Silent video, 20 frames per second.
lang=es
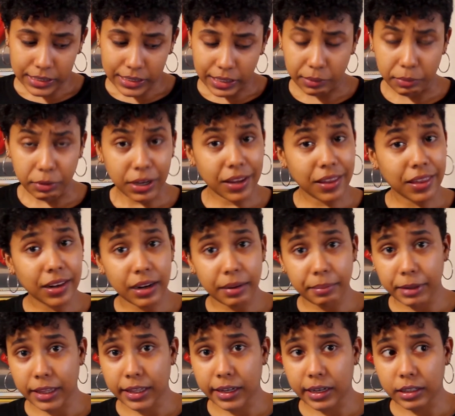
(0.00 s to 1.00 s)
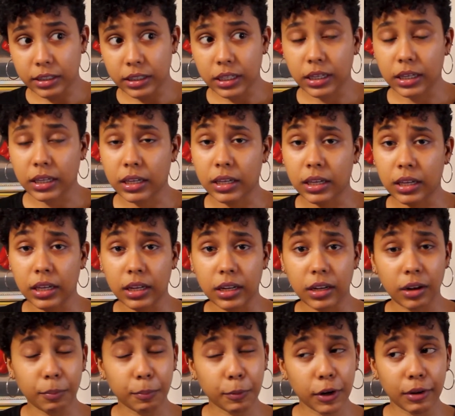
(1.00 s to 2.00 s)
Le voy a añadir la mitad
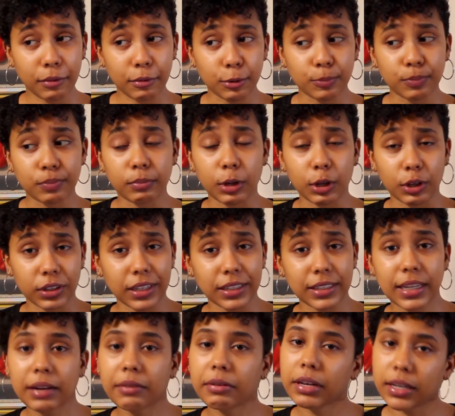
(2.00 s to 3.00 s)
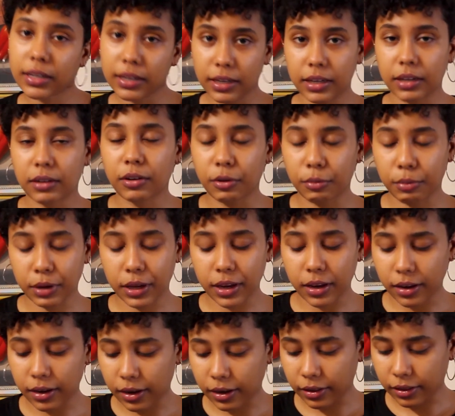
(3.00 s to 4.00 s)
lo pruebo, lo que sabe y lo voy a
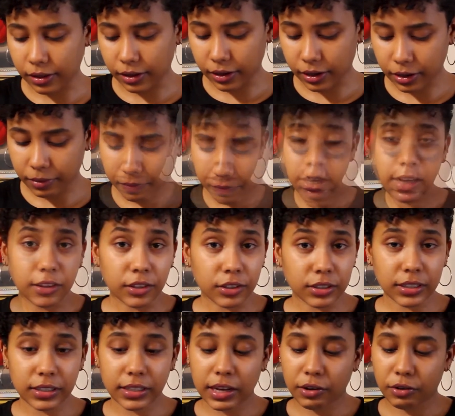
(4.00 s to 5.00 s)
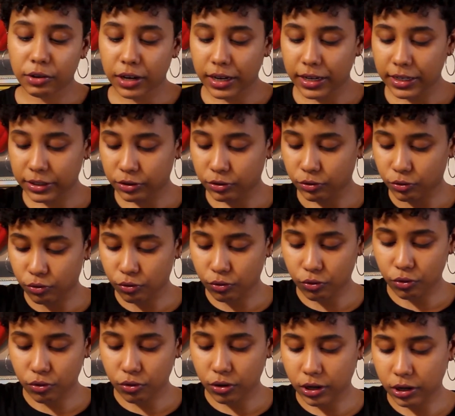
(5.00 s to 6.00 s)
integrar. Entonces ahora esto
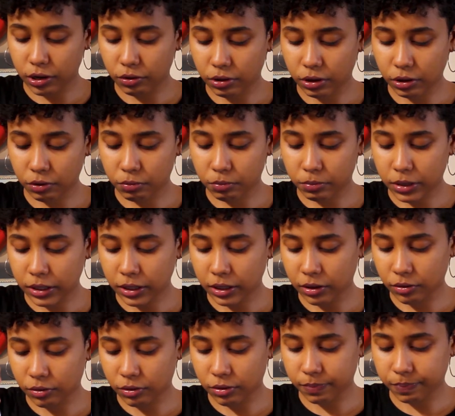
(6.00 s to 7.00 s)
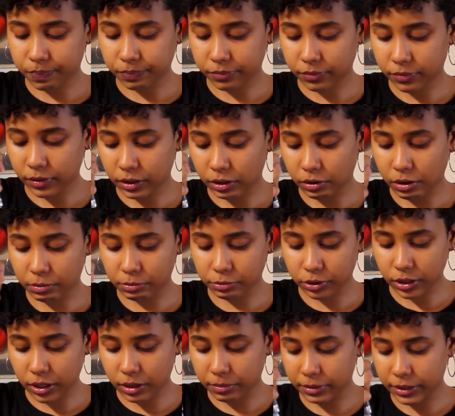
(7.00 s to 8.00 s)
con ayuda de un batidor
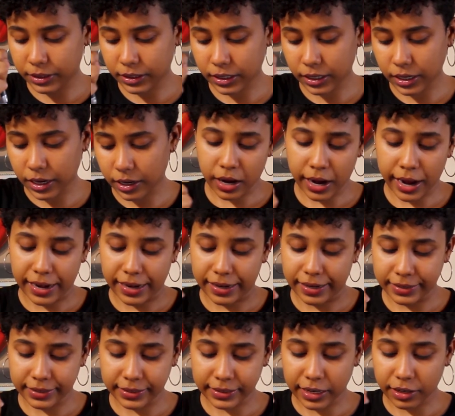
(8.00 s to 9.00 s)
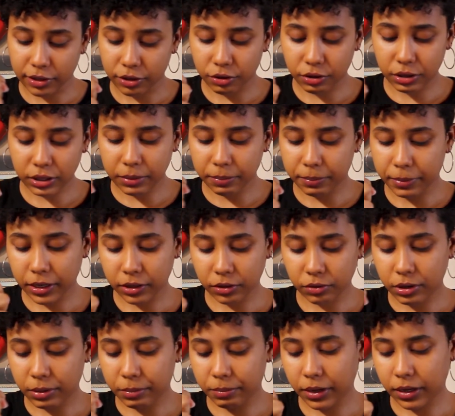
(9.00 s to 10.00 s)
vamos a mezclar. Al estar todo a
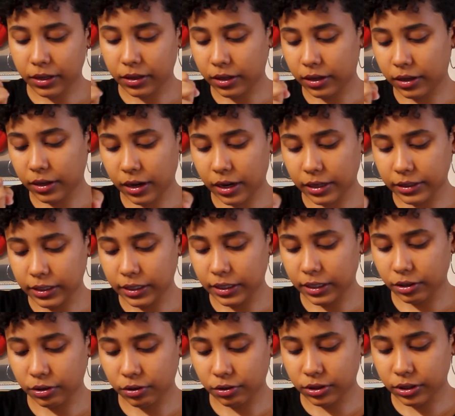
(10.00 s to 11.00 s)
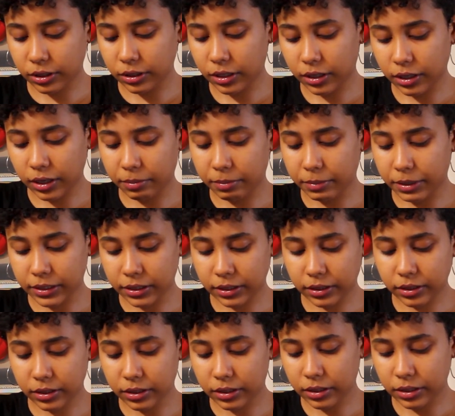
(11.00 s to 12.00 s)
temperatura ambiente hace que todo se integre
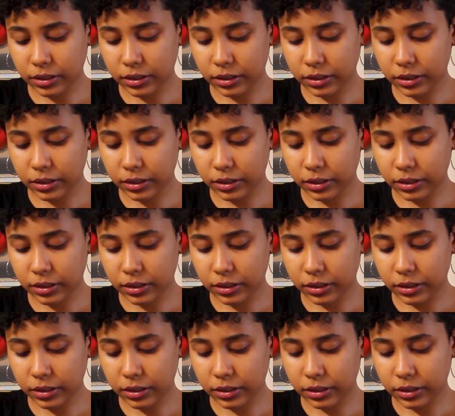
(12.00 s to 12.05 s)
más